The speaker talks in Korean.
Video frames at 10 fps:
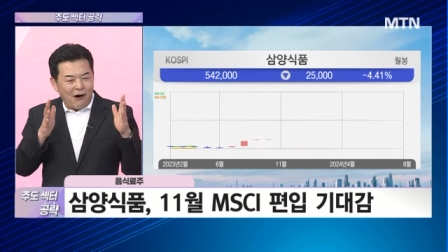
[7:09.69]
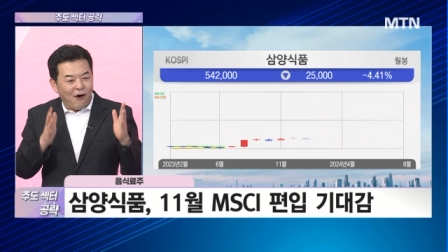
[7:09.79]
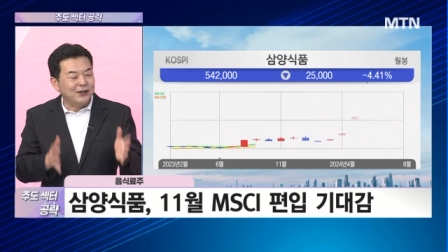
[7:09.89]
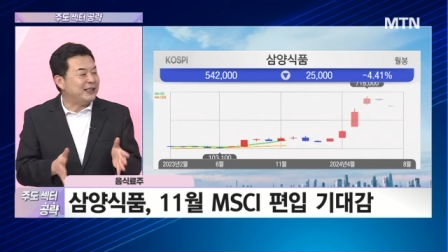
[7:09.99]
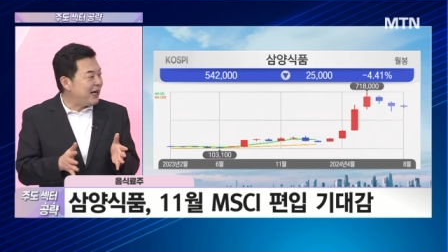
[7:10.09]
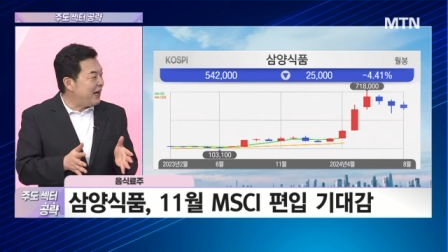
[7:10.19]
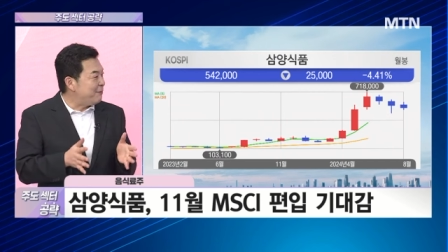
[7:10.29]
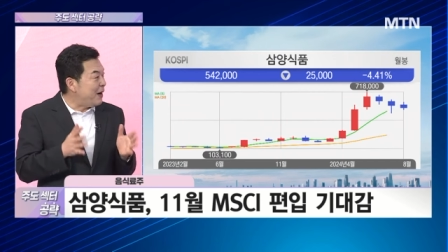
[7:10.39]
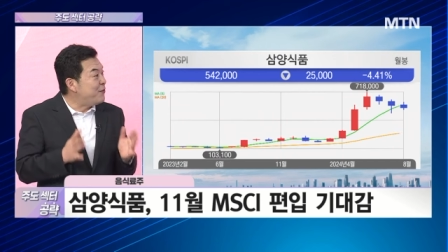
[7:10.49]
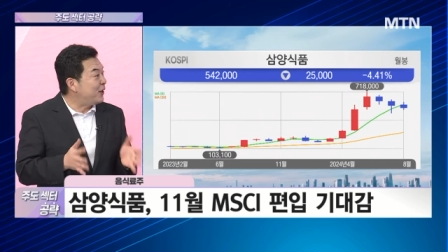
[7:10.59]

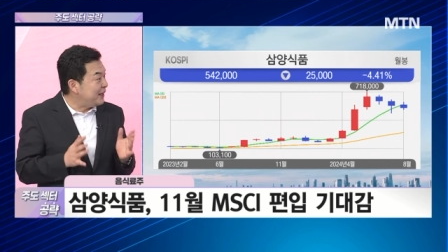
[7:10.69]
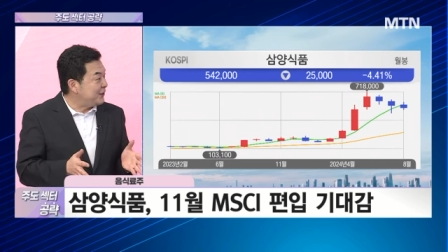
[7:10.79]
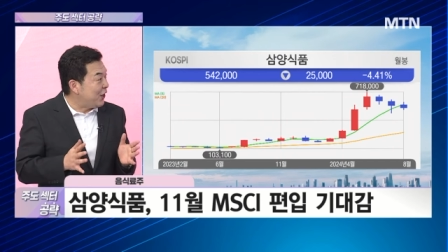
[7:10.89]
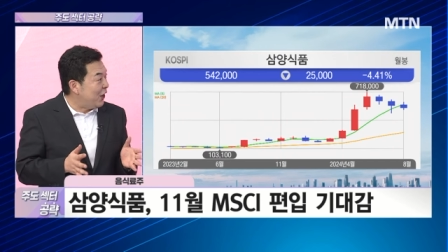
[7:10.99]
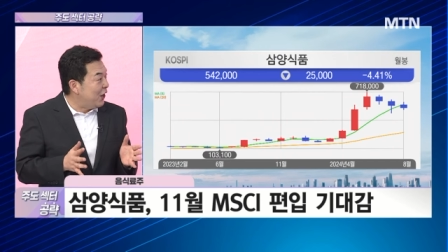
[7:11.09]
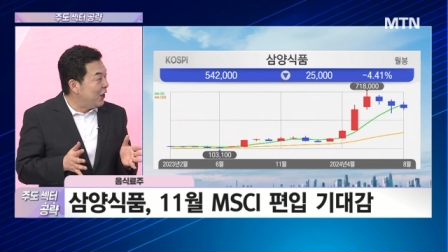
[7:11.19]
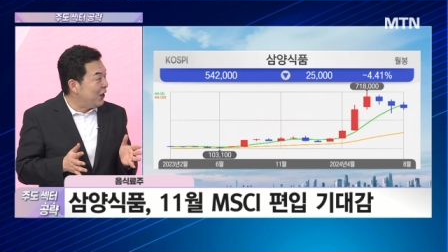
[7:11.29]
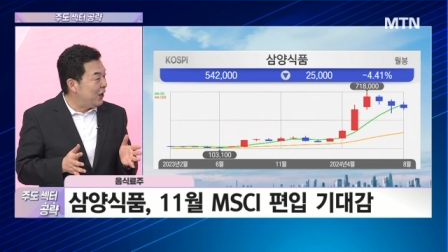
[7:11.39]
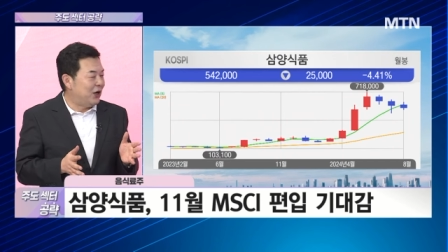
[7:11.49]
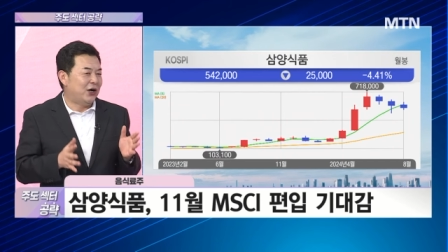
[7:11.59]
어제 발표가 됐죠.
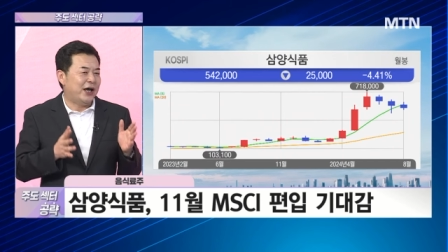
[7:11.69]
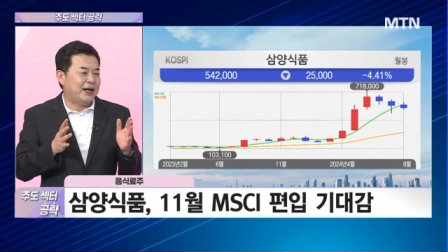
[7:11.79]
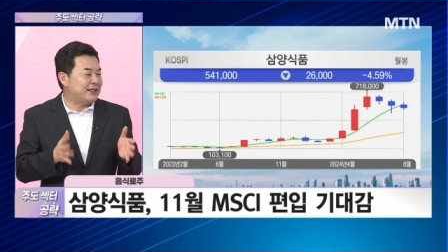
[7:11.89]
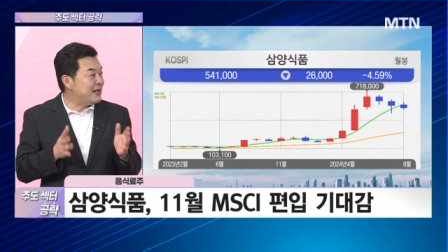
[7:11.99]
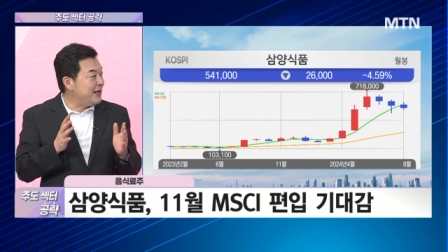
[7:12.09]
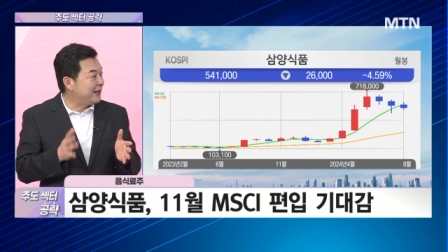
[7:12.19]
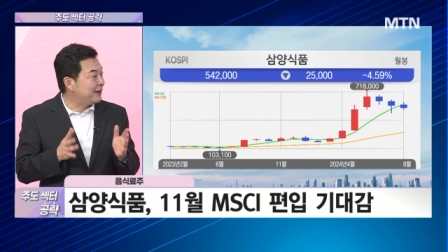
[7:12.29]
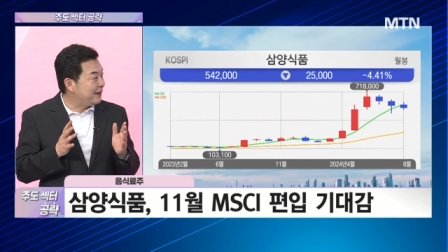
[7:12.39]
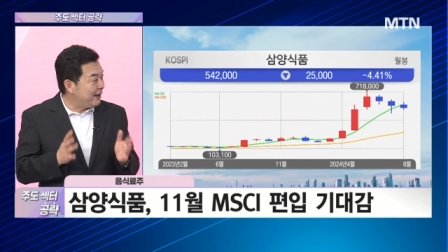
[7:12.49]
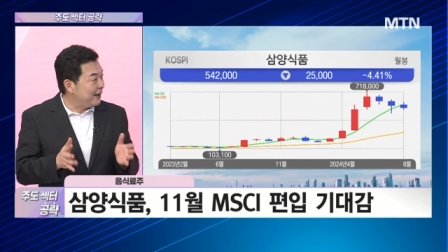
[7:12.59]
네. 어, LS
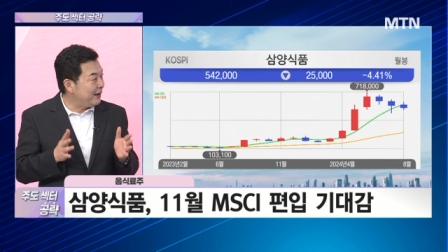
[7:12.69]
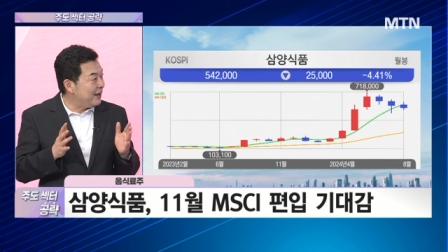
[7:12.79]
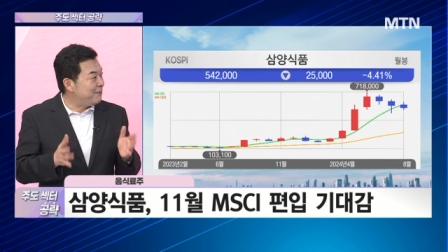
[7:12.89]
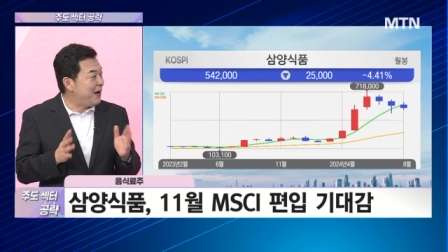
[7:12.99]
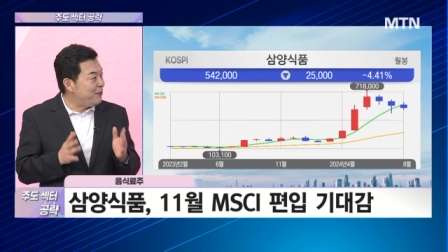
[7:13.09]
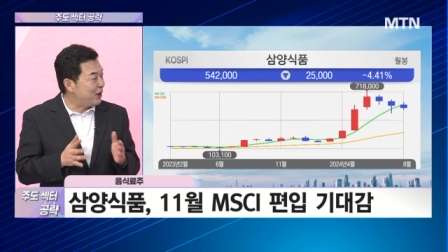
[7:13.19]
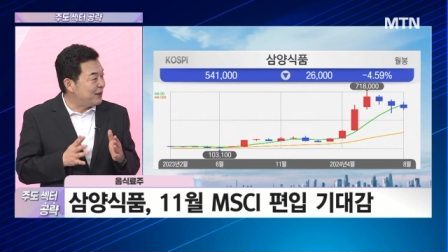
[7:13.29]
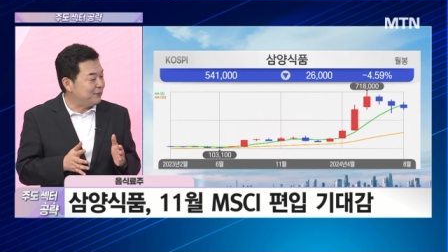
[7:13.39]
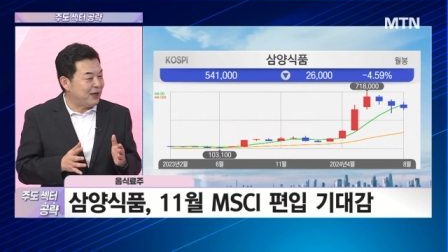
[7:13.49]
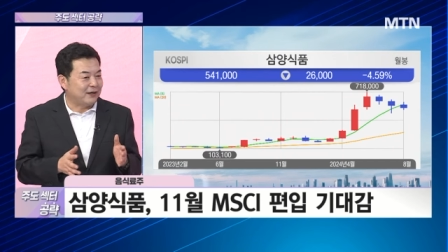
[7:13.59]
일리트릭이 발표가 음.
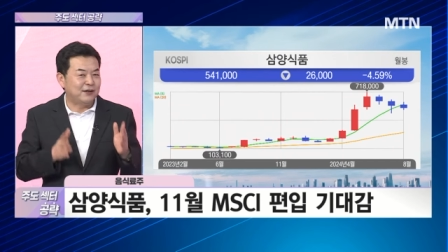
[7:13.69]
됐습니다.